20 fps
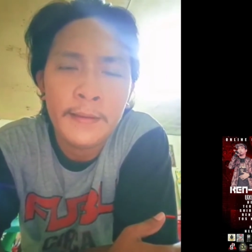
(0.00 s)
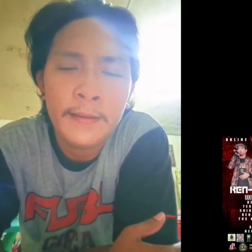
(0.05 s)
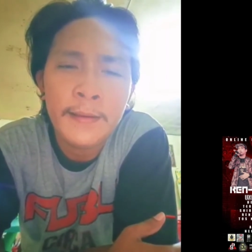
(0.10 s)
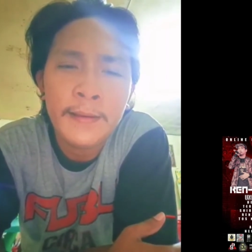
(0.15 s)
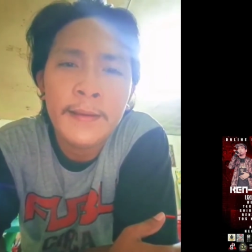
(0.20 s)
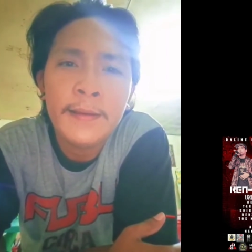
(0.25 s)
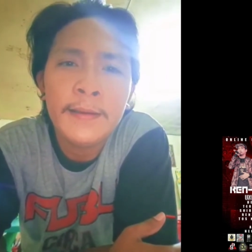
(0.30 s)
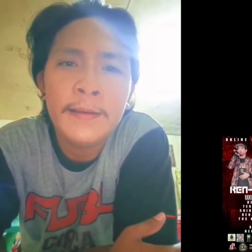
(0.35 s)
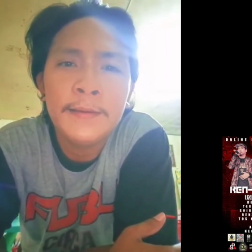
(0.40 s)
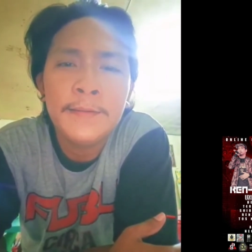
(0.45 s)

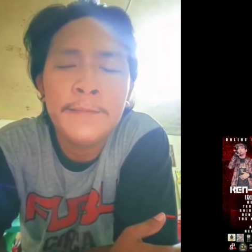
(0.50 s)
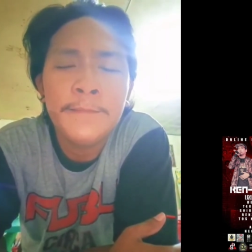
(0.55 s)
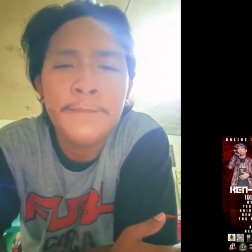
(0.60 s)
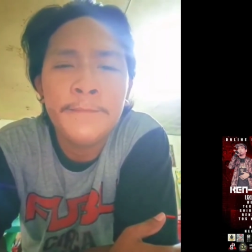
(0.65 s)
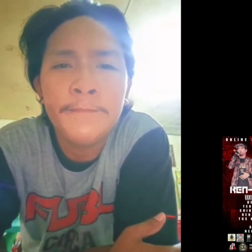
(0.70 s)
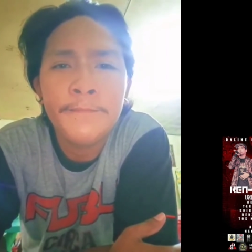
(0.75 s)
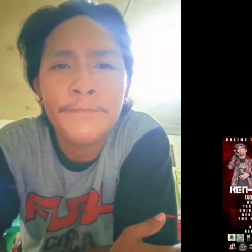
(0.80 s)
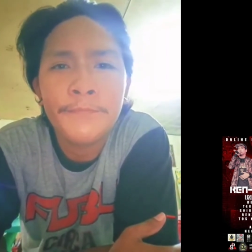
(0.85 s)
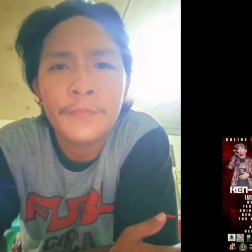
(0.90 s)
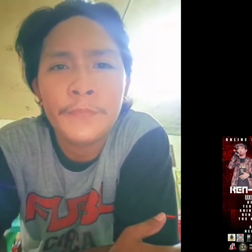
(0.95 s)

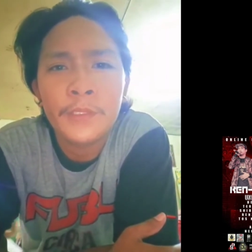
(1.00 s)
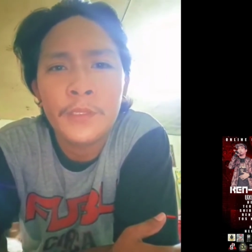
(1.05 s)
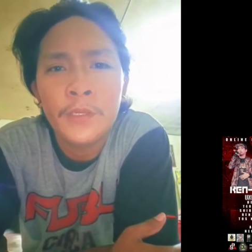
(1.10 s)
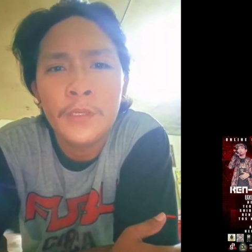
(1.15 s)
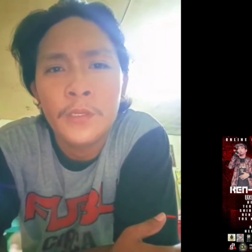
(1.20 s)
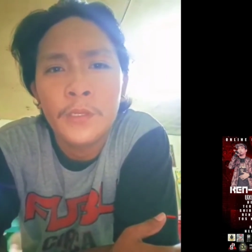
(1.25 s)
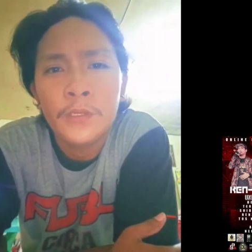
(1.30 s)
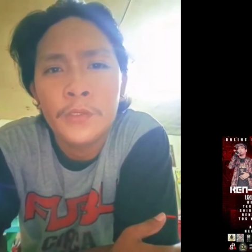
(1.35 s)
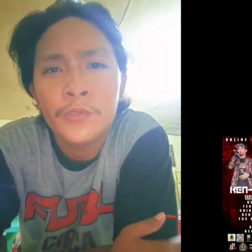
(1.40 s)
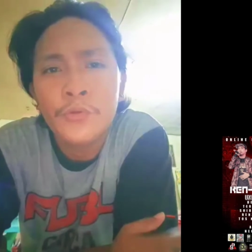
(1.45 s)
um,
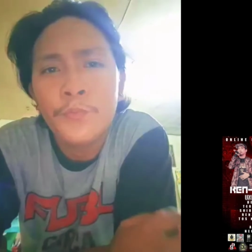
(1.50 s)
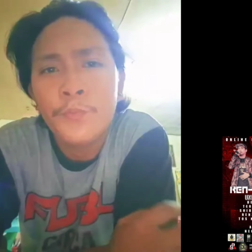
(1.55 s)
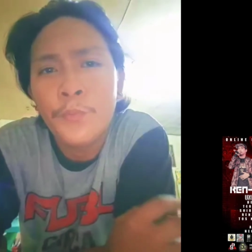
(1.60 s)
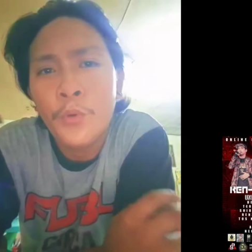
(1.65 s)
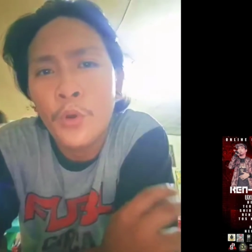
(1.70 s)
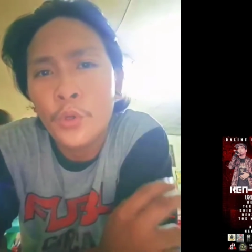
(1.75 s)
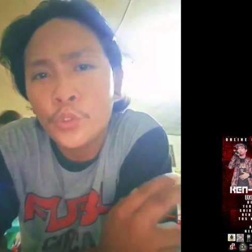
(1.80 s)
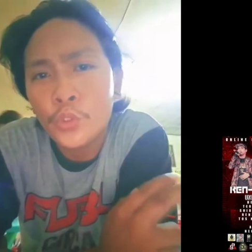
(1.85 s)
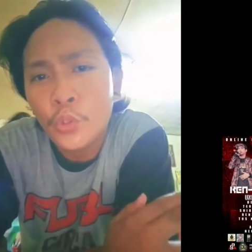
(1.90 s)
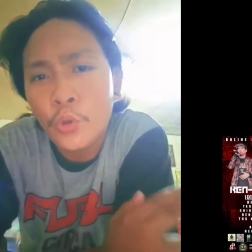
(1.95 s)
yung
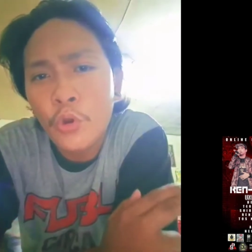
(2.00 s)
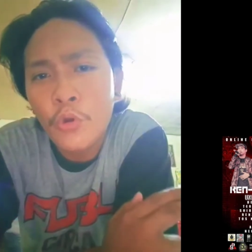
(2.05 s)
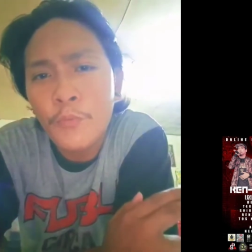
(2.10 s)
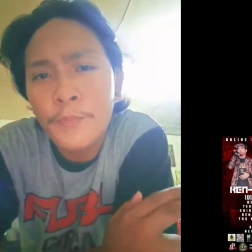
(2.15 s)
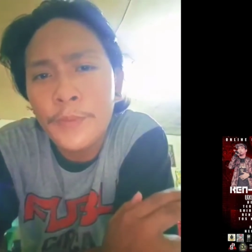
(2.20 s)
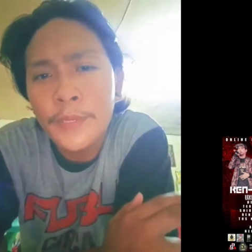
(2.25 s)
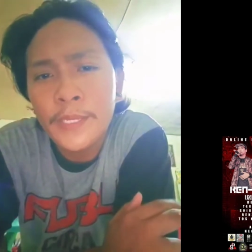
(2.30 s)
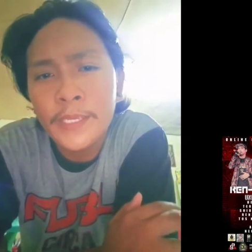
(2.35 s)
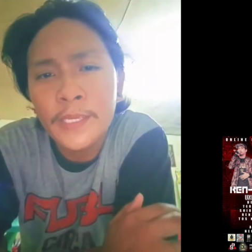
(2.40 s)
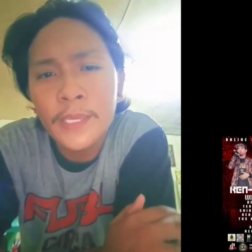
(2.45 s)
boto ko
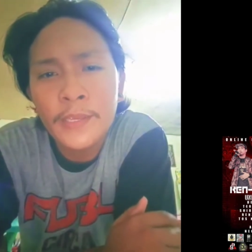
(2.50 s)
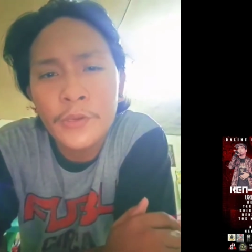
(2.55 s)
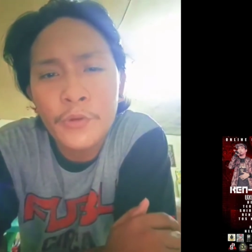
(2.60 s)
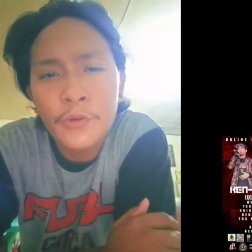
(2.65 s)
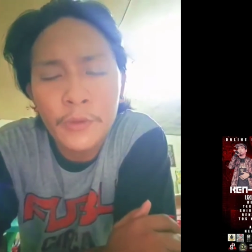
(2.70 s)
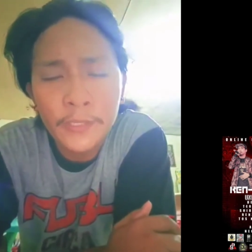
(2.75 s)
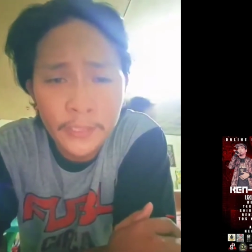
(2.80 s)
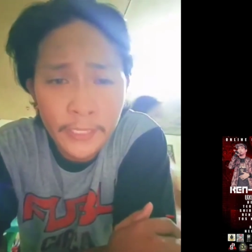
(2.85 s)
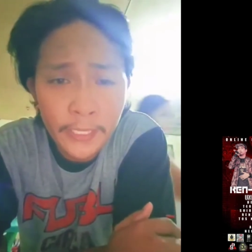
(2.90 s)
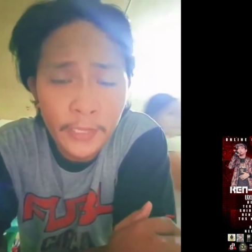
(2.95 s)
binigay
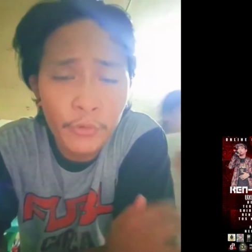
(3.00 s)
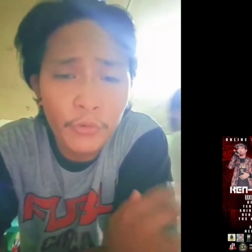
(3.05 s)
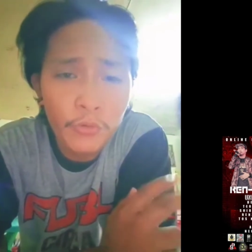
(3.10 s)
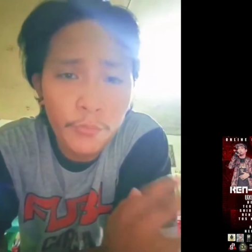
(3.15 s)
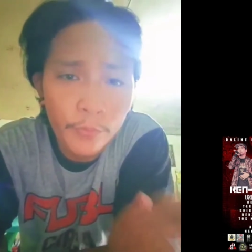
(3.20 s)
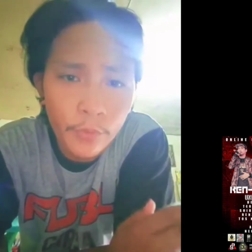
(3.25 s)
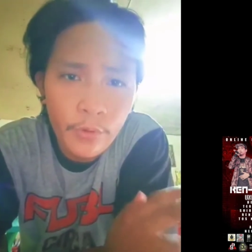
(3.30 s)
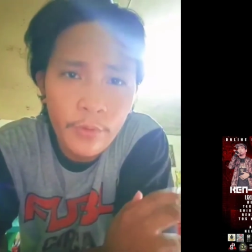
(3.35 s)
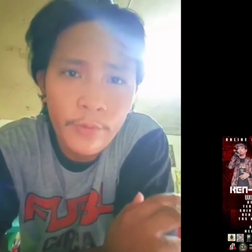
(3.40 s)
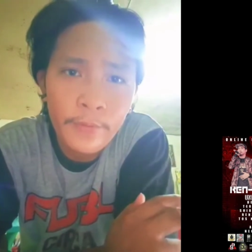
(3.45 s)
ko kay
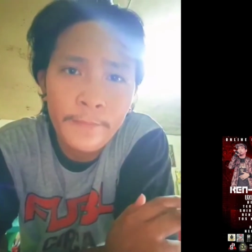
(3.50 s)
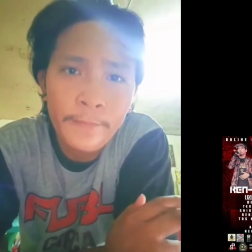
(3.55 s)
Terumo